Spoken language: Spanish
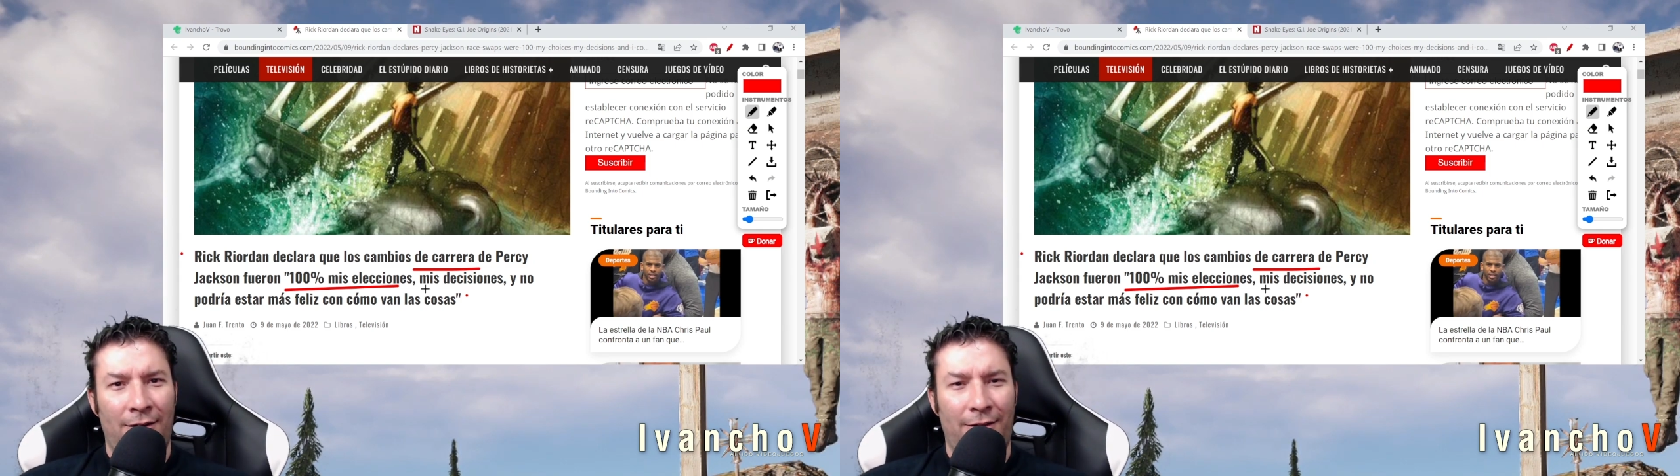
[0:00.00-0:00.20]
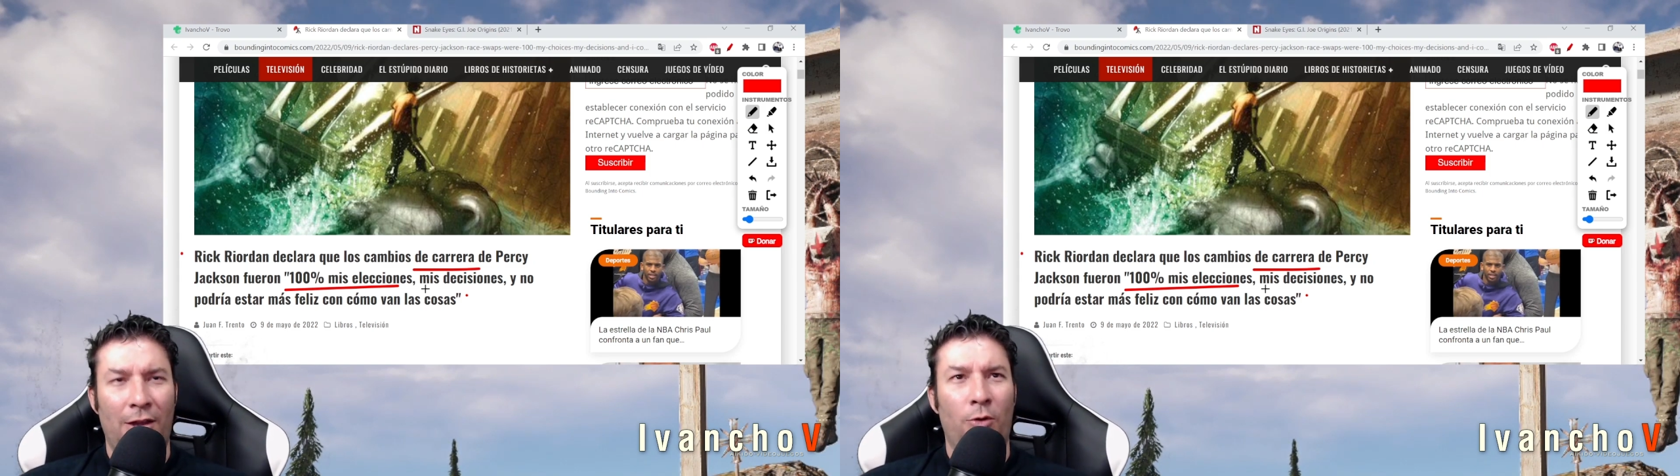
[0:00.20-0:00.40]

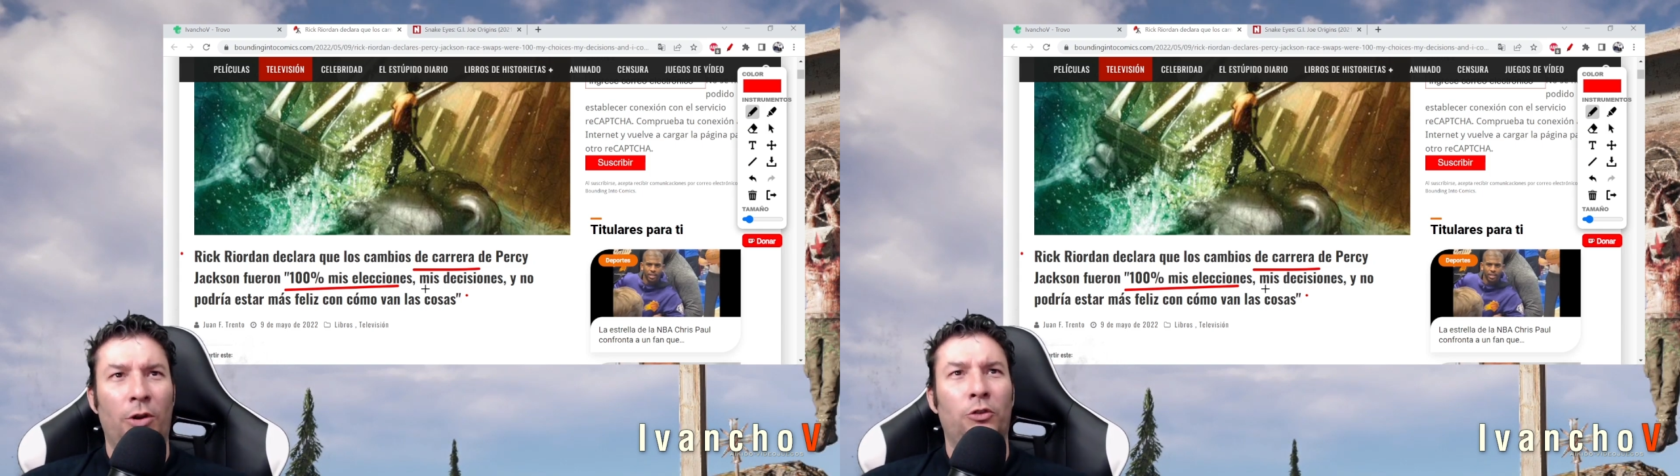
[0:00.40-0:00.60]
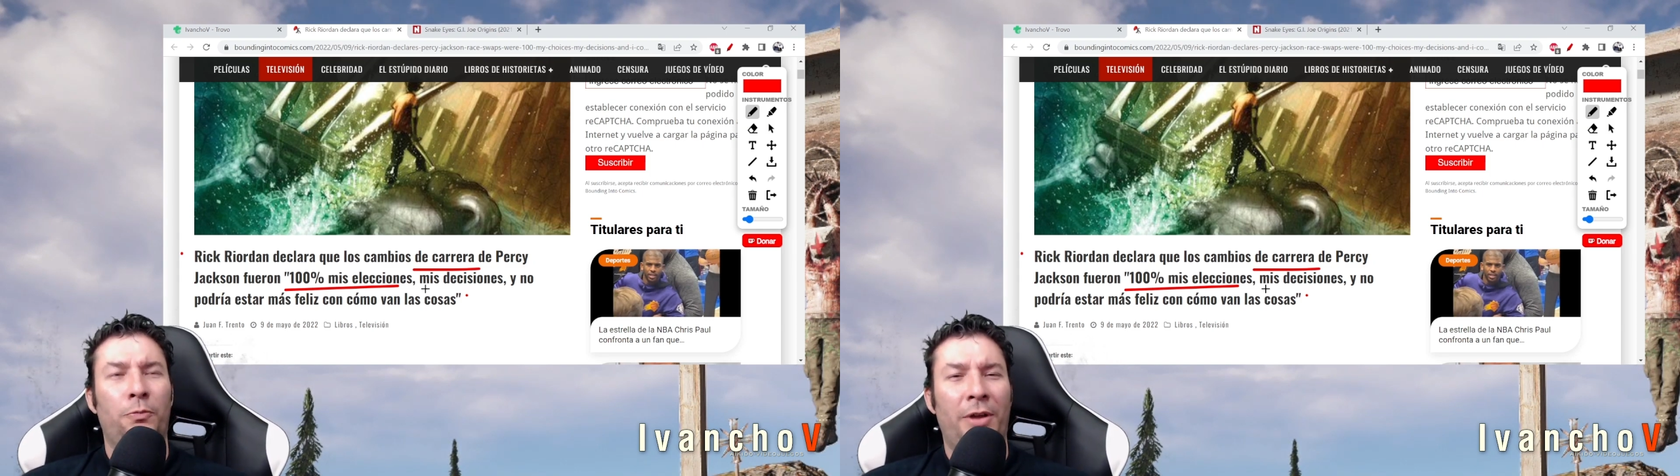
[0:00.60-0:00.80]
de uno
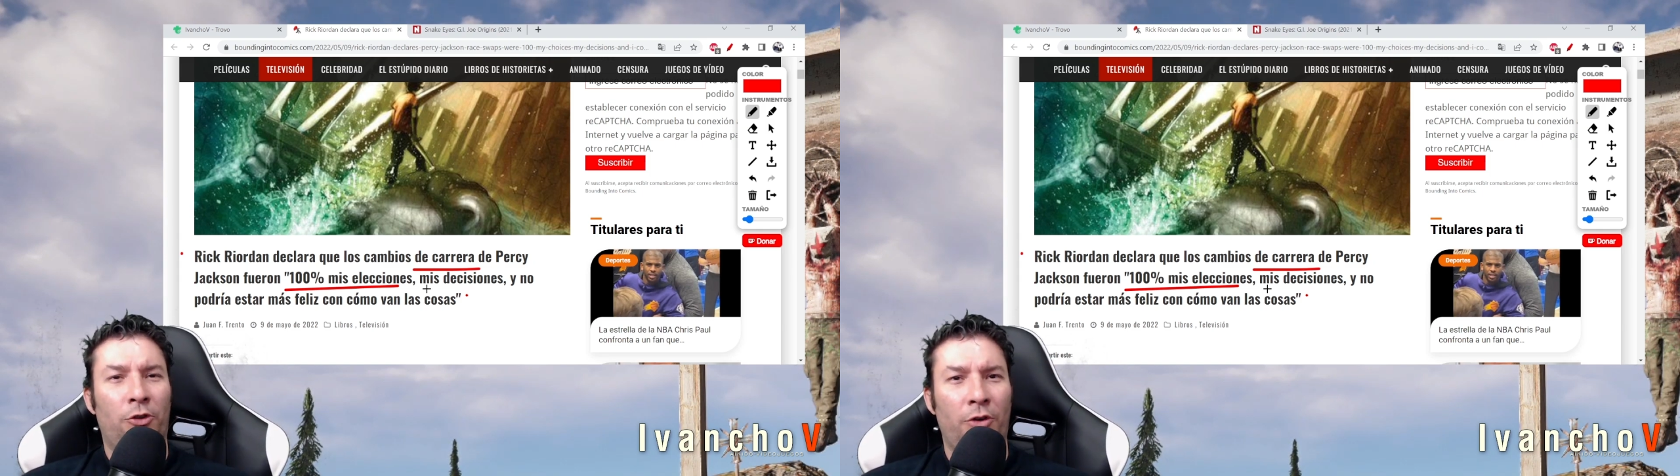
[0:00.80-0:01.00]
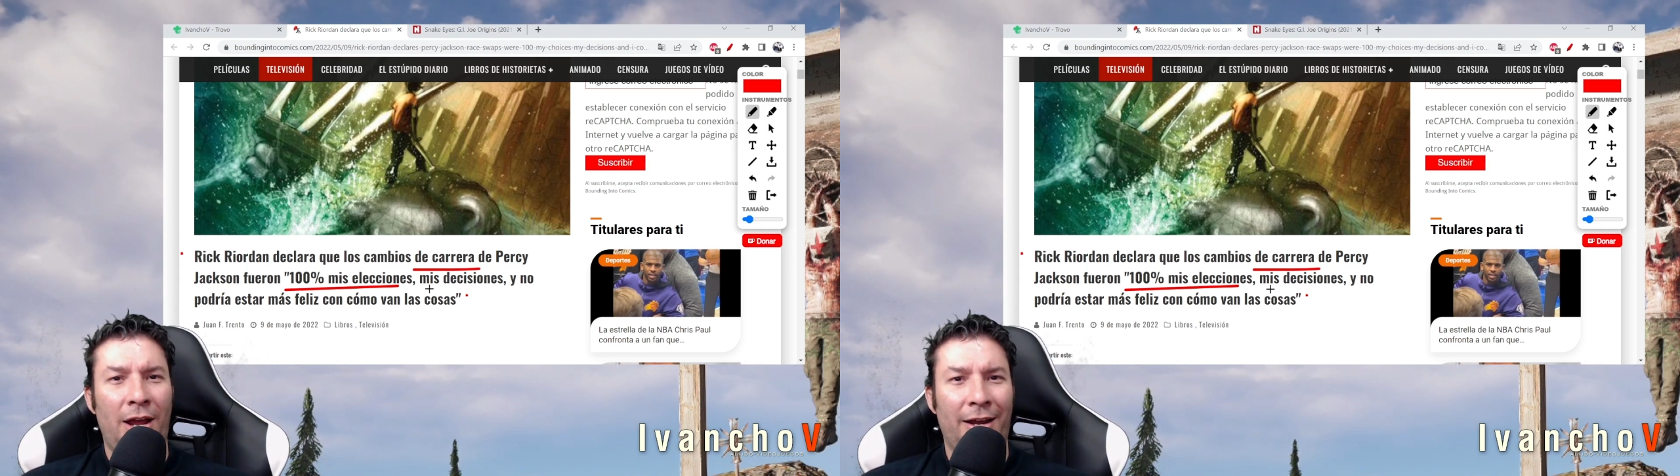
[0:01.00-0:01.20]
de sus
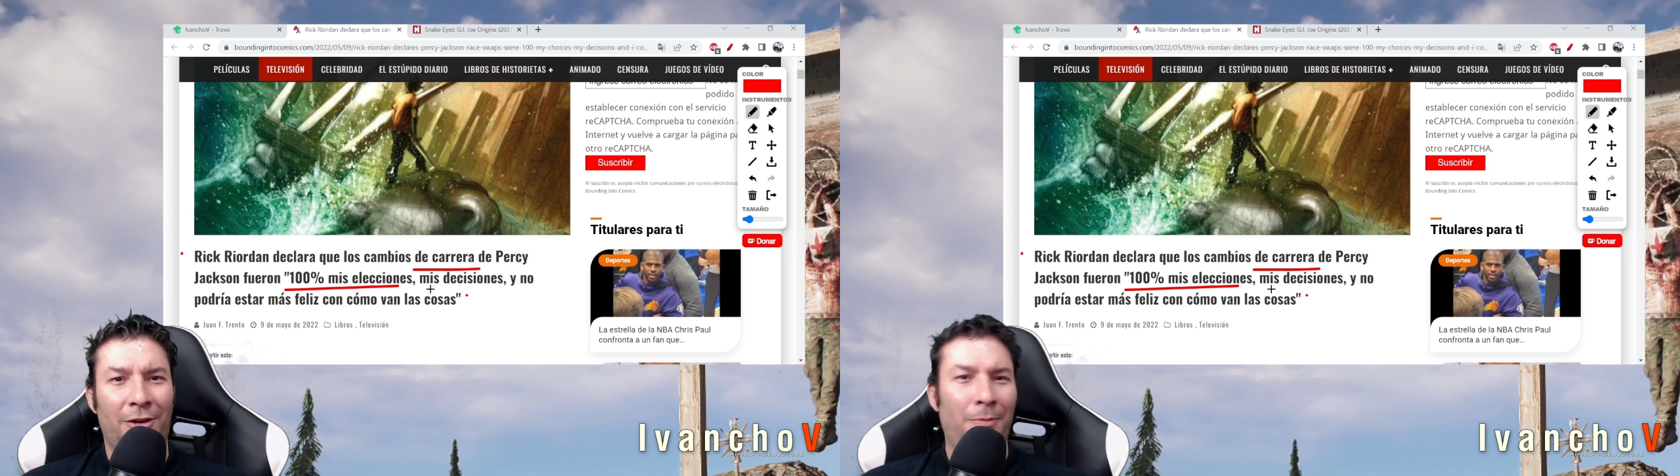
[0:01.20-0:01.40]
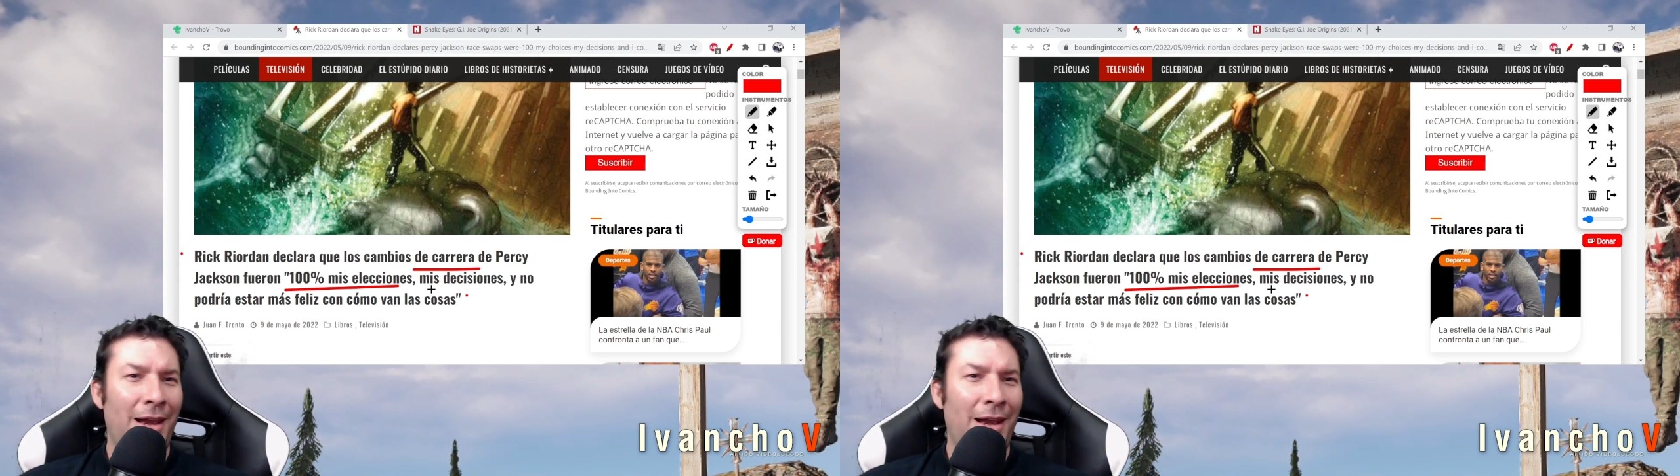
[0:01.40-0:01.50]
personajes,